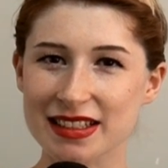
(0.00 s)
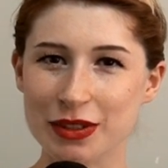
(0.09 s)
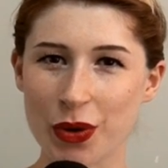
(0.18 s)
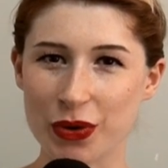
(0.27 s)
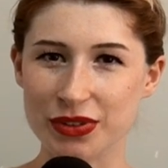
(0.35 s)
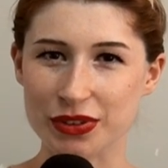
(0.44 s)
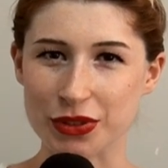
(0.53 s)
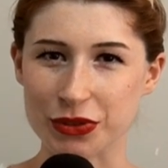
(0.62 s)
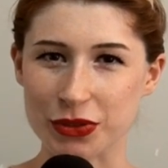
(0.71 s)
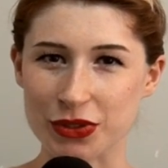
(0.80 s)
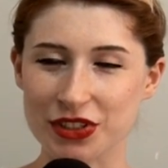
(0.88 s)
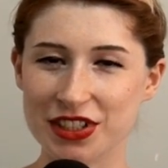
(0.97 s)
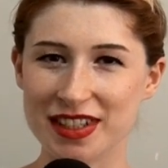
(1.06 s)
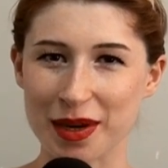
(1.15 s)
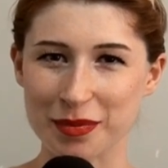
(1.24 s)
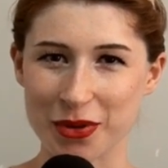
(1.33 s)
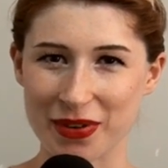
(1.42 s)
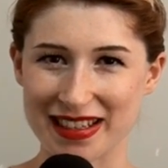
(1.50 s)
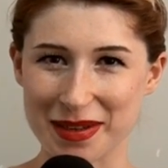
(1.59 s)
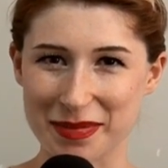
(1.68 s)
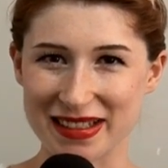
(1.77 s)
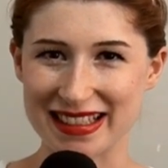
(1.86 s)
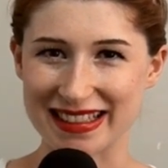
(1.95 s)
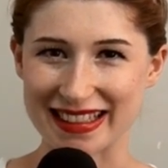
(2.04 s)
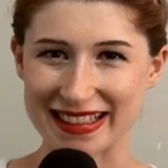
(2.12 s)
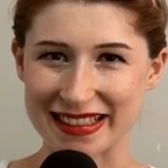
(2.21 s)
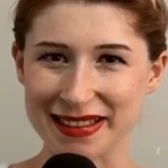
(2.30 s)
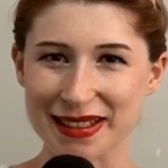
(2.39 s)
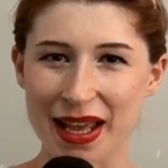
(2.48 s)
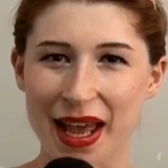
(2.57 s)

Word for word: koordinatörü Çiğdem Göre ile birlikteyiz.